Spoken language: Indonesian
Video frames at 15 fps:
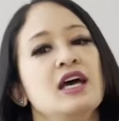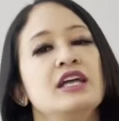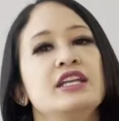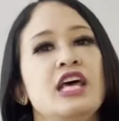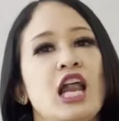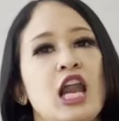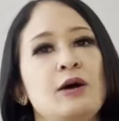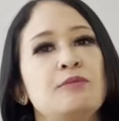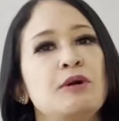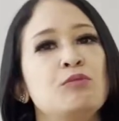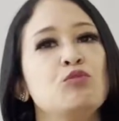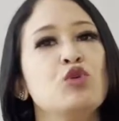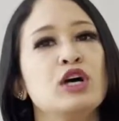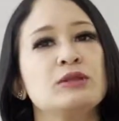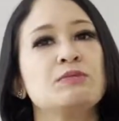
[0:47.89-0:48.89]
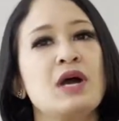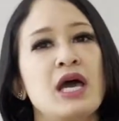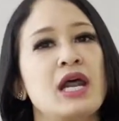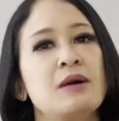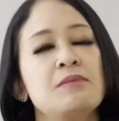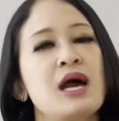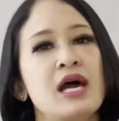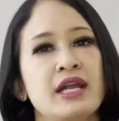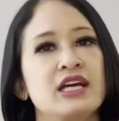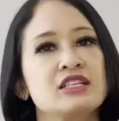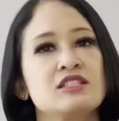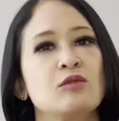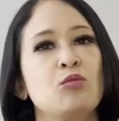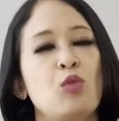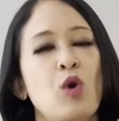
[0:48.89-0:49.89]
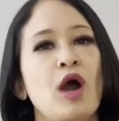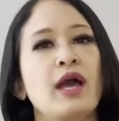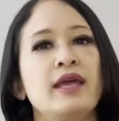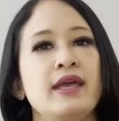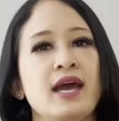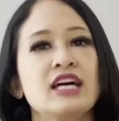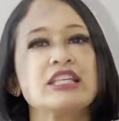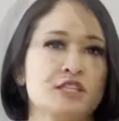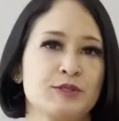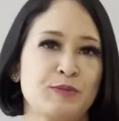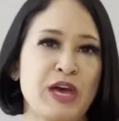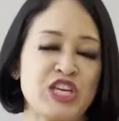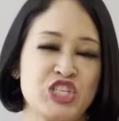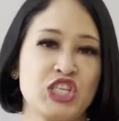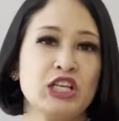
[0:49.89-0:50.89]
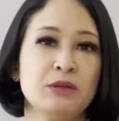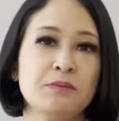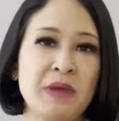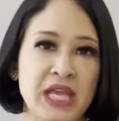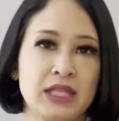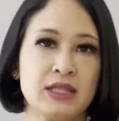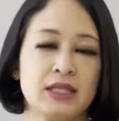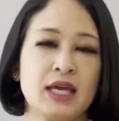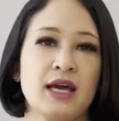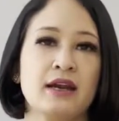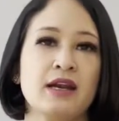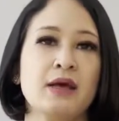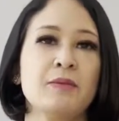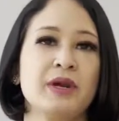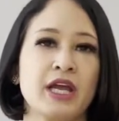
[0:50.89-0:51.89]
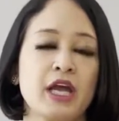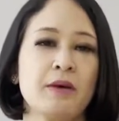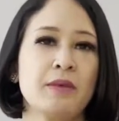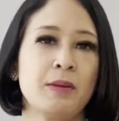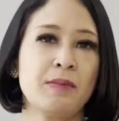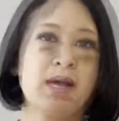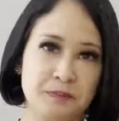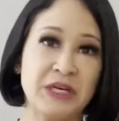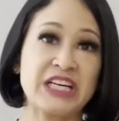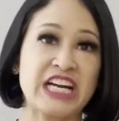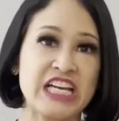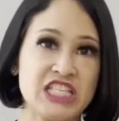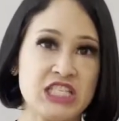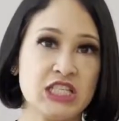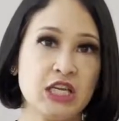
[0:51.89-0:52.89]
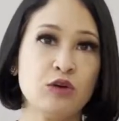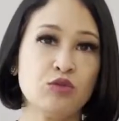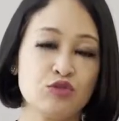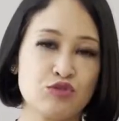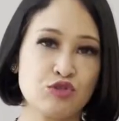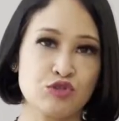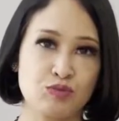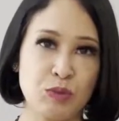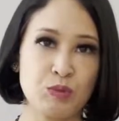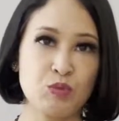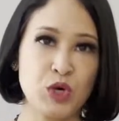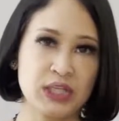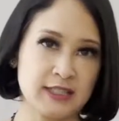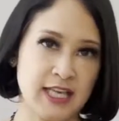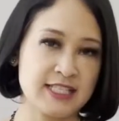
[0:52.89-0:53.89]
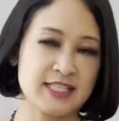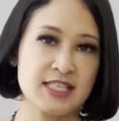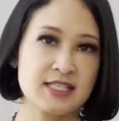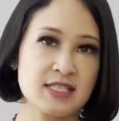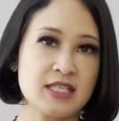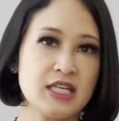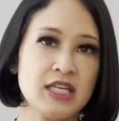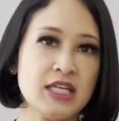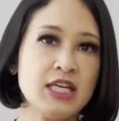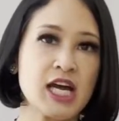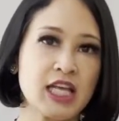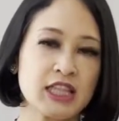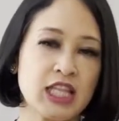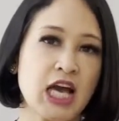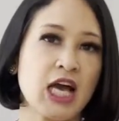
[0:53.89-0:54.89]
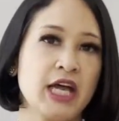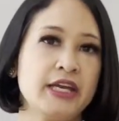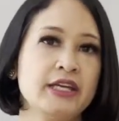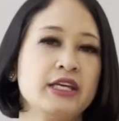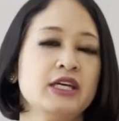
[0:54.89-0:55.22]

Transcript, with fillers: dalam membuat barang-barang semua yang special made karena mereka memang pengrajinnya khusus membuat tasnya sendiri dengan tangan.